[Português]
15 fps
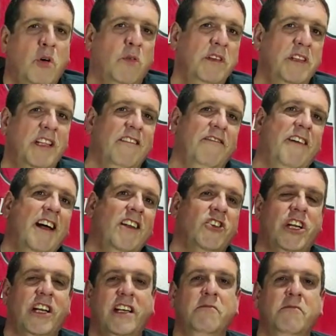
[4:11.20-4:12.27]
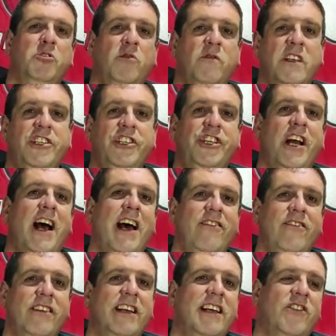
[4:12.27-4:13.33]
Bom, intervalo, chegamos no
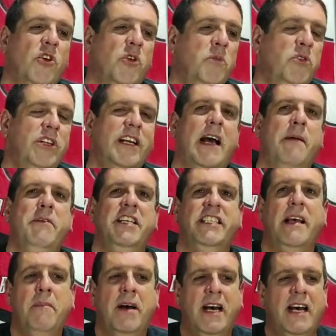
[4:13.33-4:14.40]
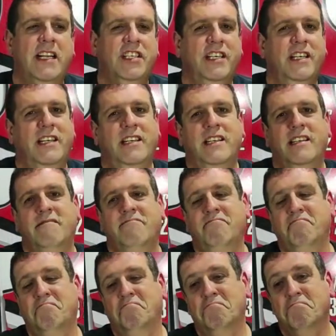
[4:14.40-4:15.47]
vestiário, né, todo mundo de cabeça baixa,
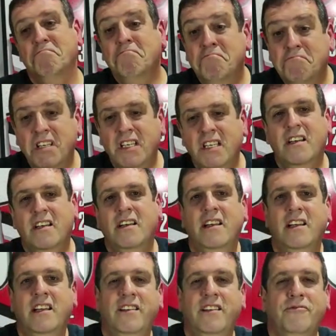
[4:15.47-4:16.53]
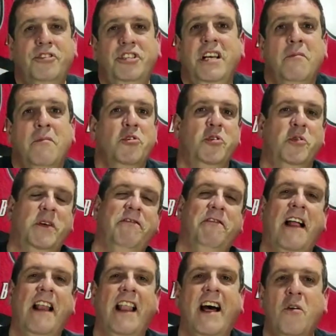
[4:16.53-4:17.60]
é, não tinha muito o que
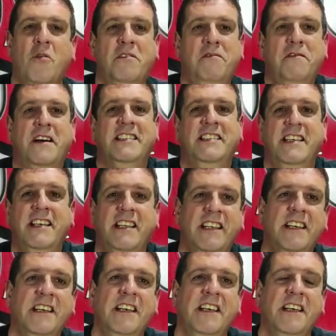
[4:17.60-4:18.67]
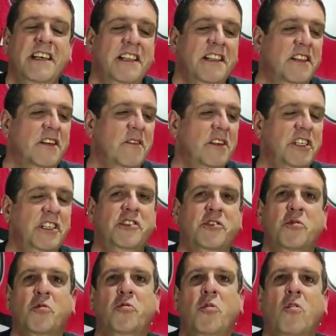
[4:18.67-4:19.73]
falar, o que fazer, né. Então a gente
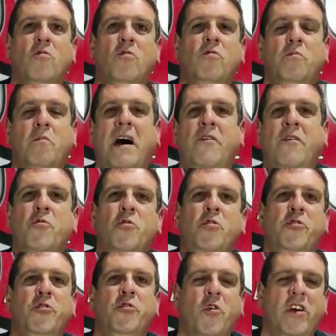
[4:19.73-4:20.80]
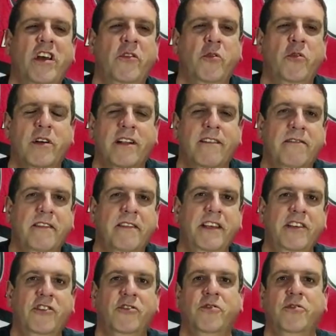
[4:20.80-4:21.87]
escutou algum barulho no corredor na
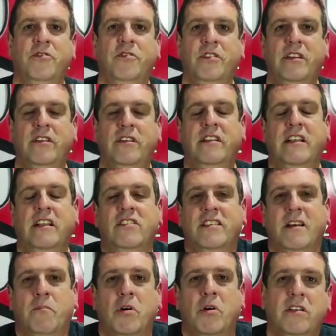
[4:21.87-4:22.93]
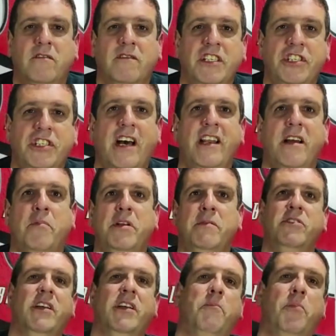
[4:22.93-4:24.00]
frente do, da nossa porta vestiária,
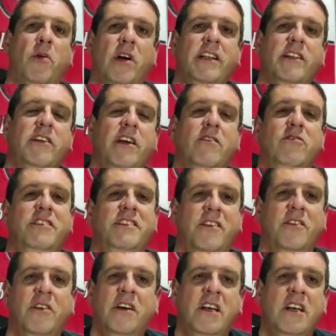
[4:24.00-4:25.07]
abrimos a porta, o que aconteceu?